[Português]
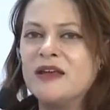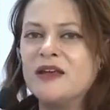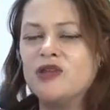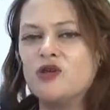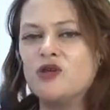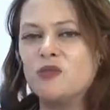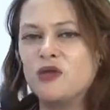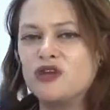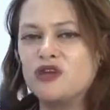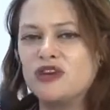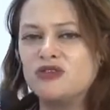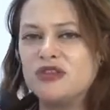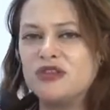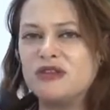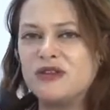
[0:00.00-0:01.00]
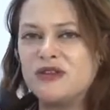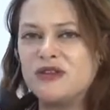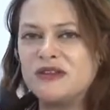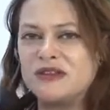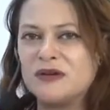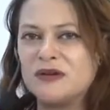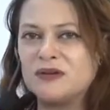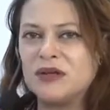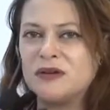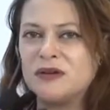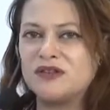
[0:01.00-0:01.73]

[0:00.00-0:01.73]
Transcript: de um projeto de intervenção na minha